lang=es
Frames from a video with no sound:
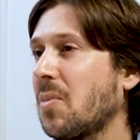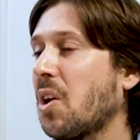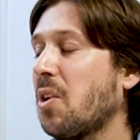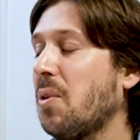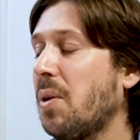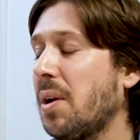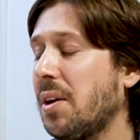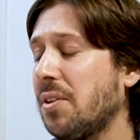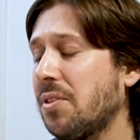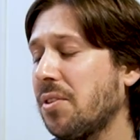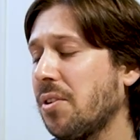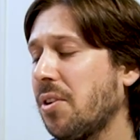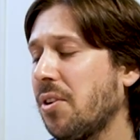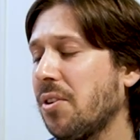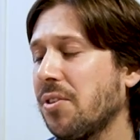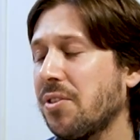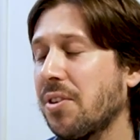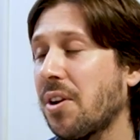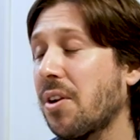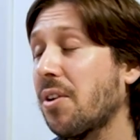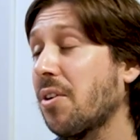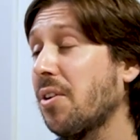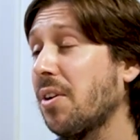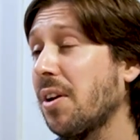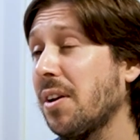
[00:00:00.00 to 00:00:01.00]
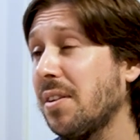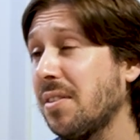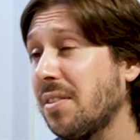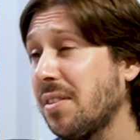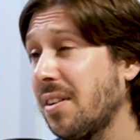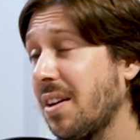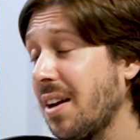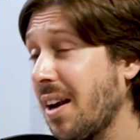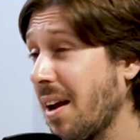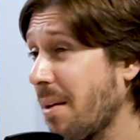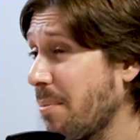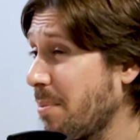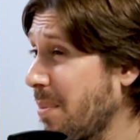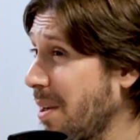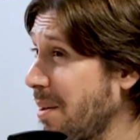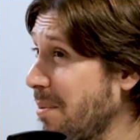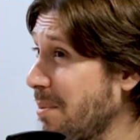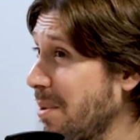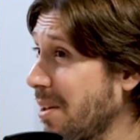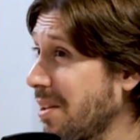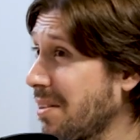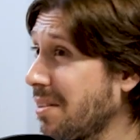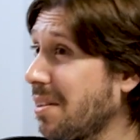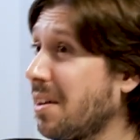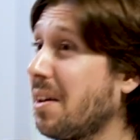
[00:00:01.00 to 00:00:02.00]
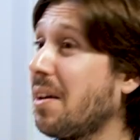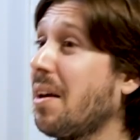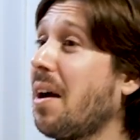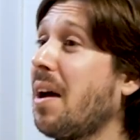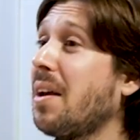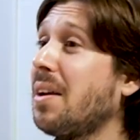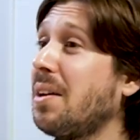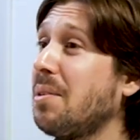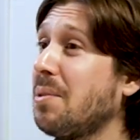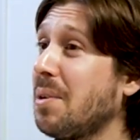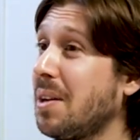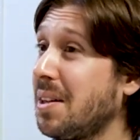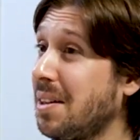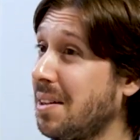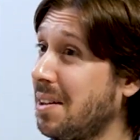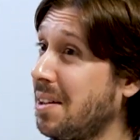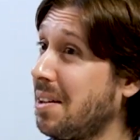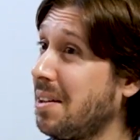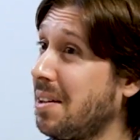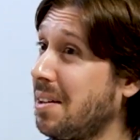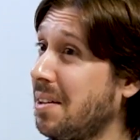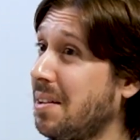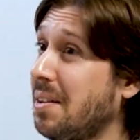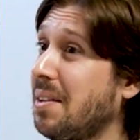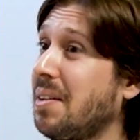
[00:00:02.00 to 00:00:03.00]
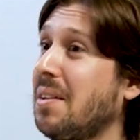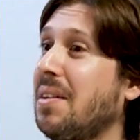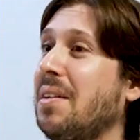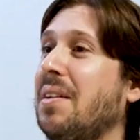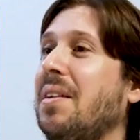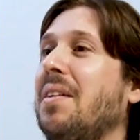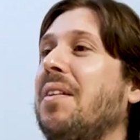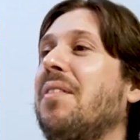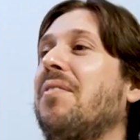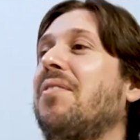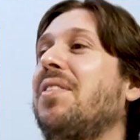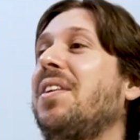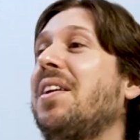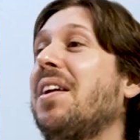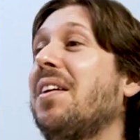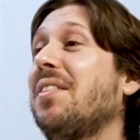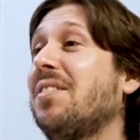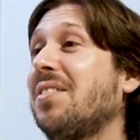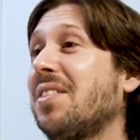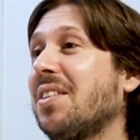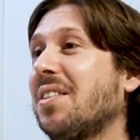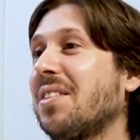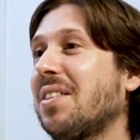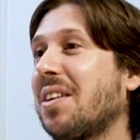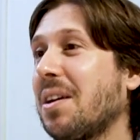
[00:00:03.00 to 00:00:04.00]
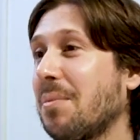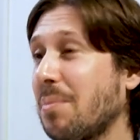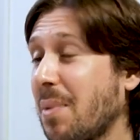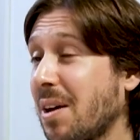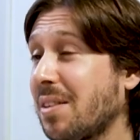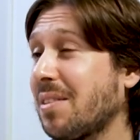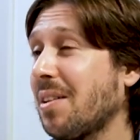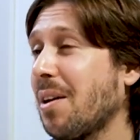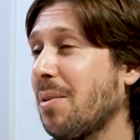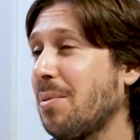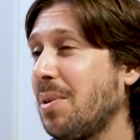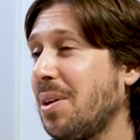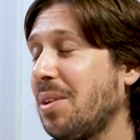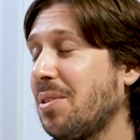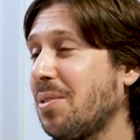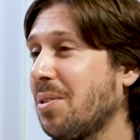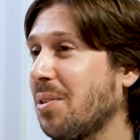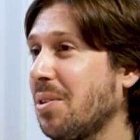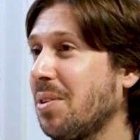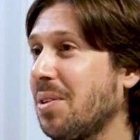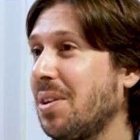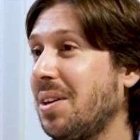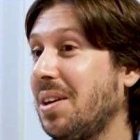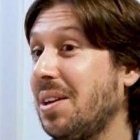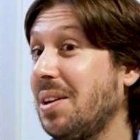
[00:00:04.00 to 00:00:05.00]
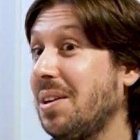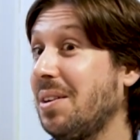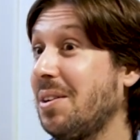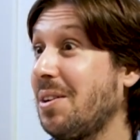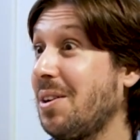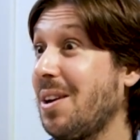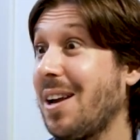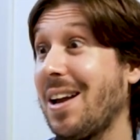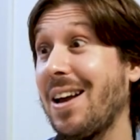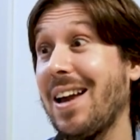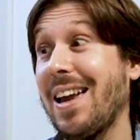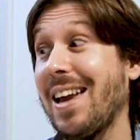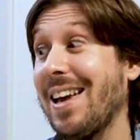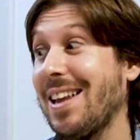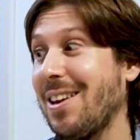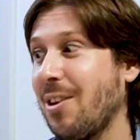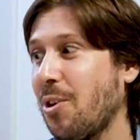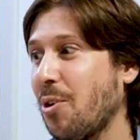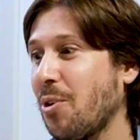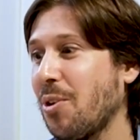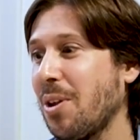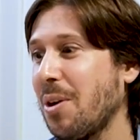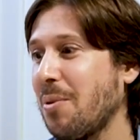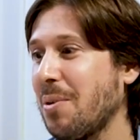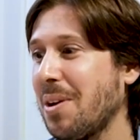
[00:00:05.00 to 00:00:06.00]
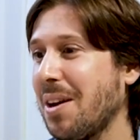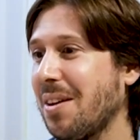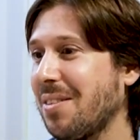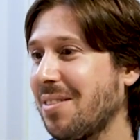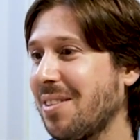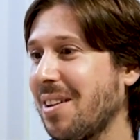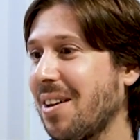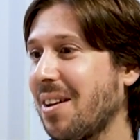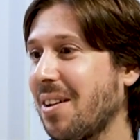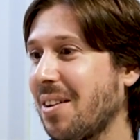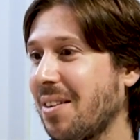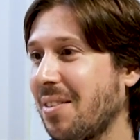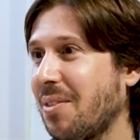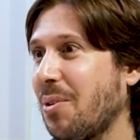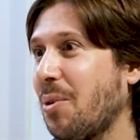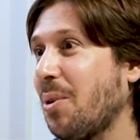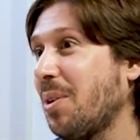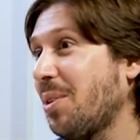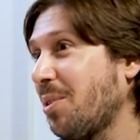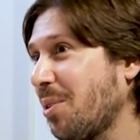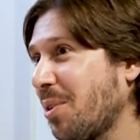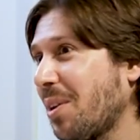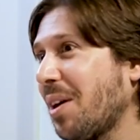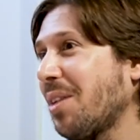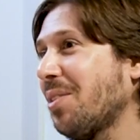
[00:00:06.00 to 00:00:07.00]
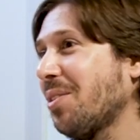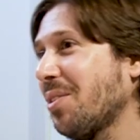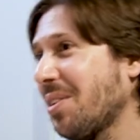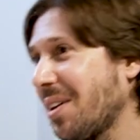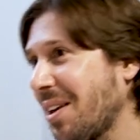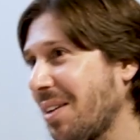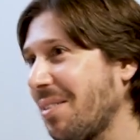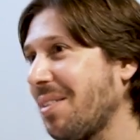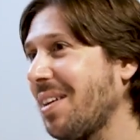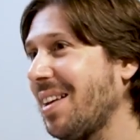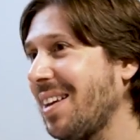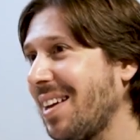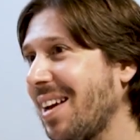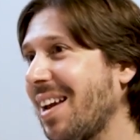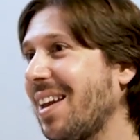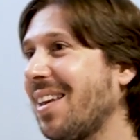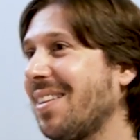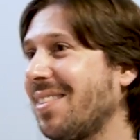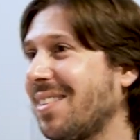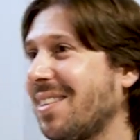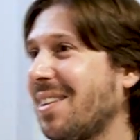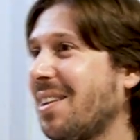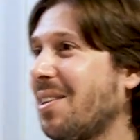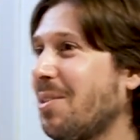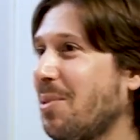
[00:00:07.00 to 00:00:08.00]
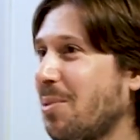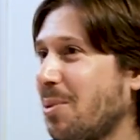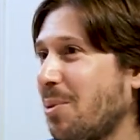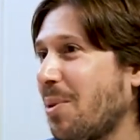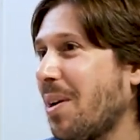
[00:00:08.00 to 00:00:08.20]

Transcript: ¿Cuáles son los errores de las pymes eh, a nivel de finanzas que más has visto y que no deben hacer, o en todo caso que deberían hacer en